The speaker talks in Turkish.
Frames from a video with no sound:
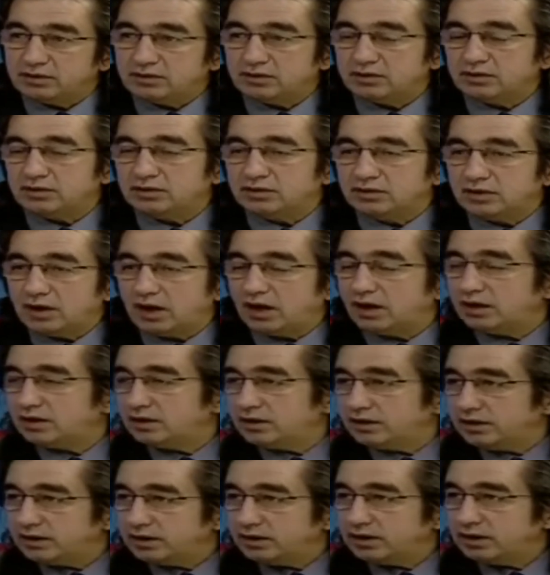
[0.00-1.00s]
e, daha
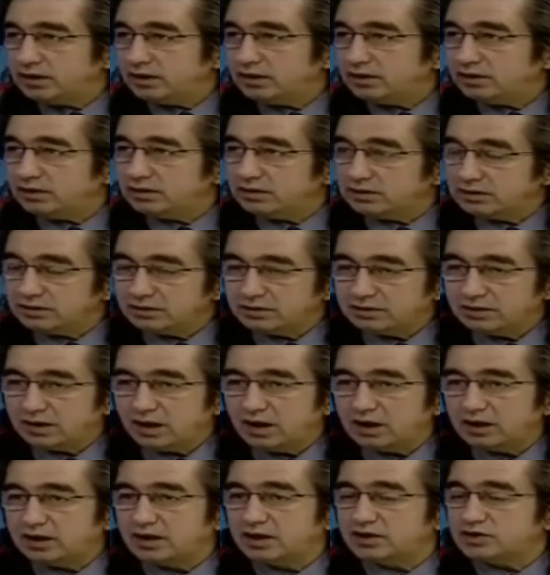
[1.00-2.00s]
ileriye,
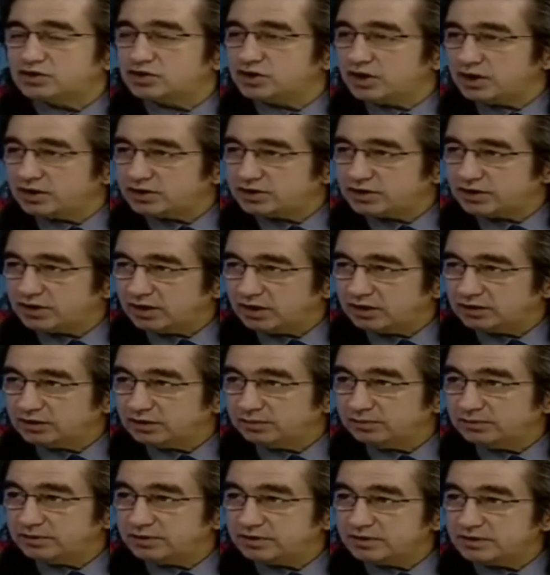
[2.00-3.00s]
daha geç yaşlara
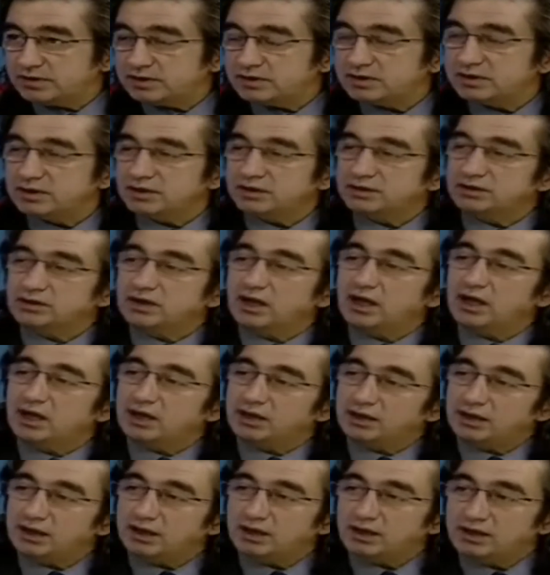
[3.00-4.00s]
atabiliriz,
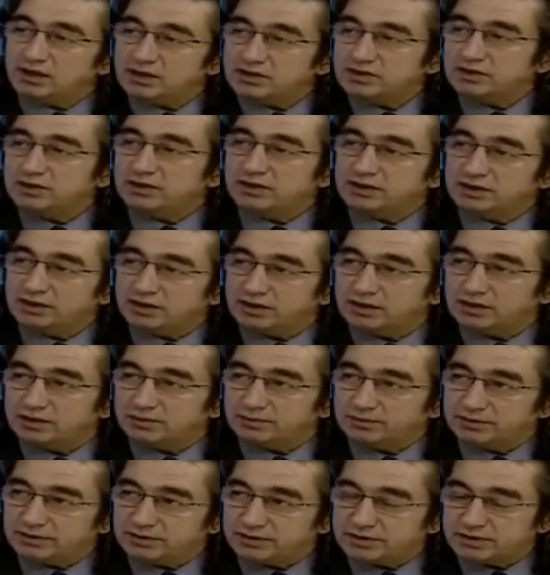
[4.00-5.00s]
daha erken yaşlara da
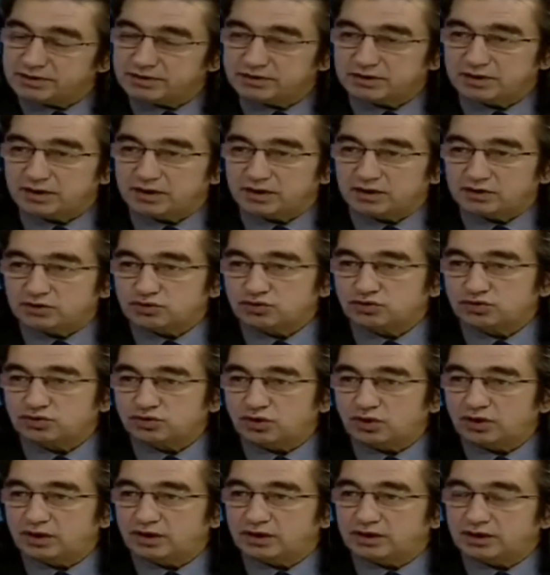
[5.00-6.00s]
alabiliriz.
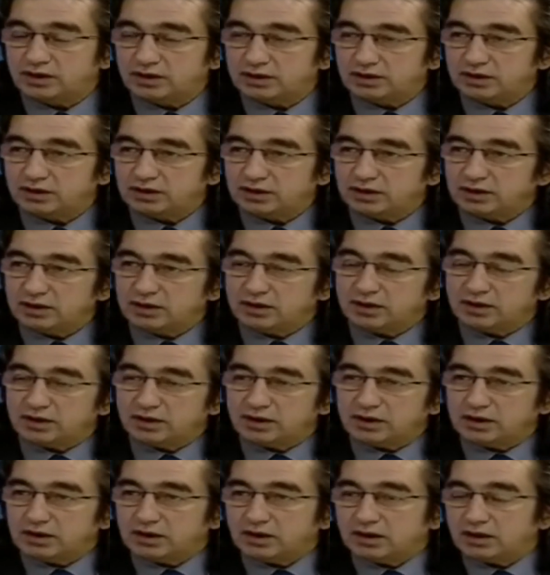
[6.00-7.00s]
Şöyle ki
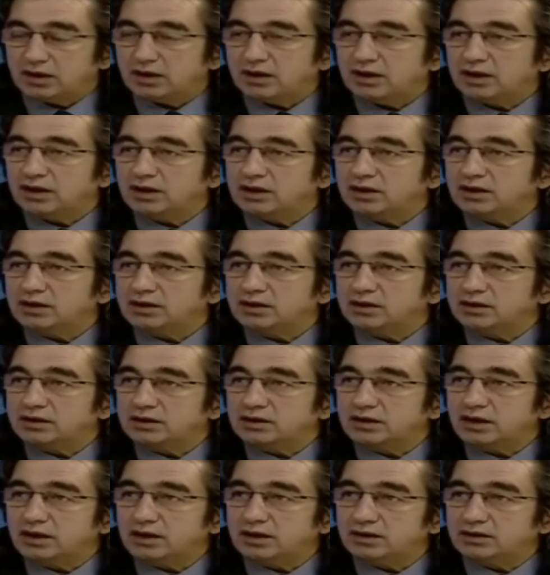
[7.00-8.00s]
evet. e,
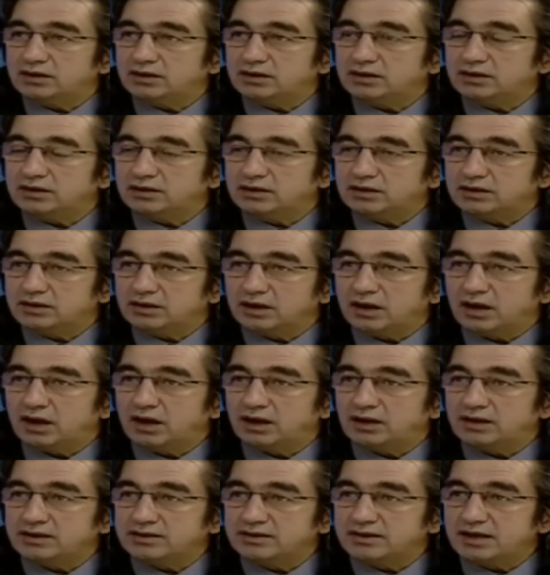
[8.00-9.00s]
genetik
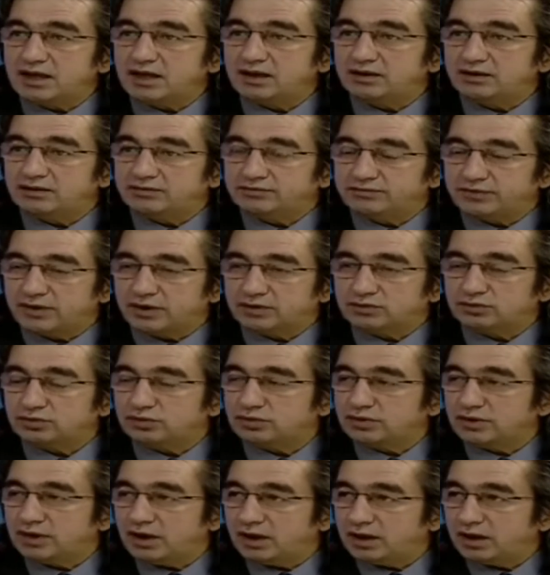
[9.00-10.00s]
ailesel
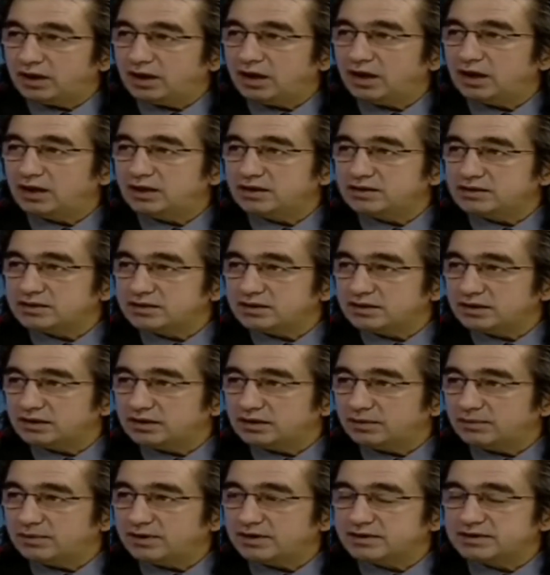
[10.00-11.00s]
faktörü yani
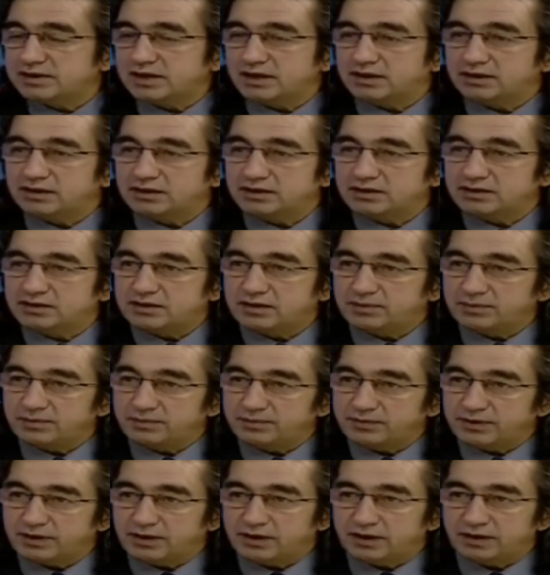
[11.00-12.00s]
ailesinde damar sertliği
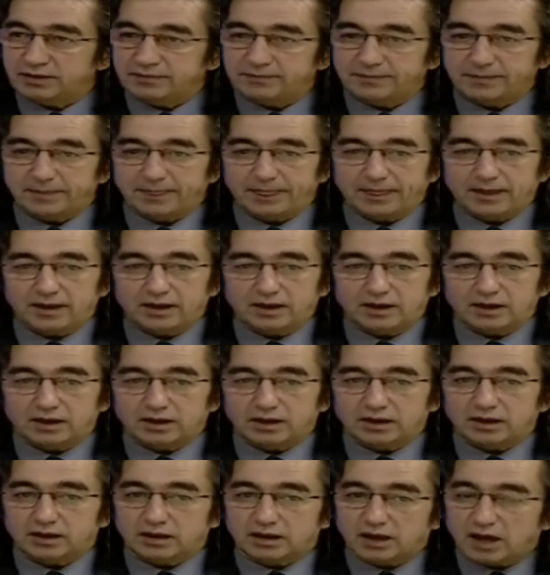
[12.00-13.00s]
sebebiyle
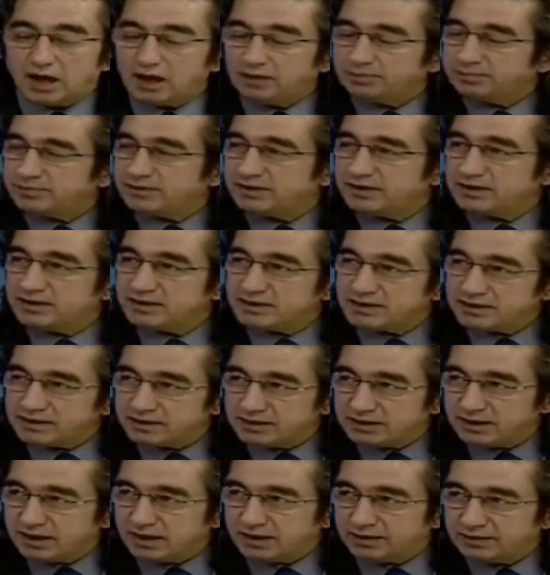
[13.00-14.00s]
e, kalp
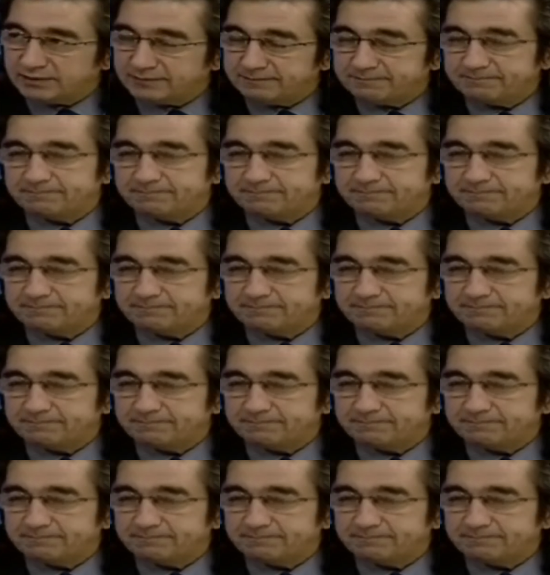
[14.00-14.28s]
krizinden